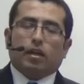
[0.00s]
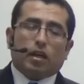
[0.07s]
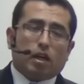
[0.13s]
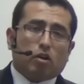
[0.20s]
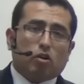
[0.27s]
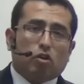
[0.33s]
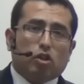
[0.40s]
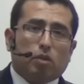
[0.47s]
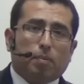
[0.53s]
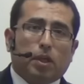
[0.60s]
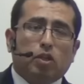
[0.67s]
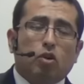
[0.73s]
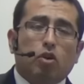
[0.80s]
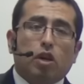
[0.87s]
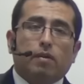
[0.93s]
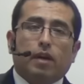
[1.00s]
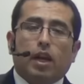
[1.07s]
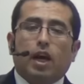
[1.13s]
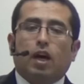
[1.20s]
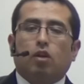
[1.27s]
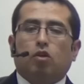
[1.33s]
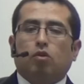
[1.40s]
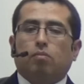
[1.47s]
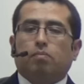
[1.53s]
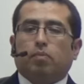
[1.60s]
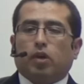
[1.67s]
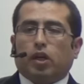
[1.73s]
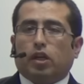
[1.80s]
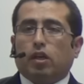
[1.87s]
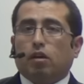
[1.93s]
El conocimiento revelado,
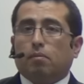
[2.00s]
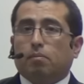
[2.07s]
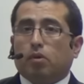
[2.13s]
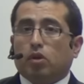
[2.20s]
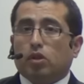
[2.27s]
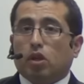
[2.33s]
por ejemplo,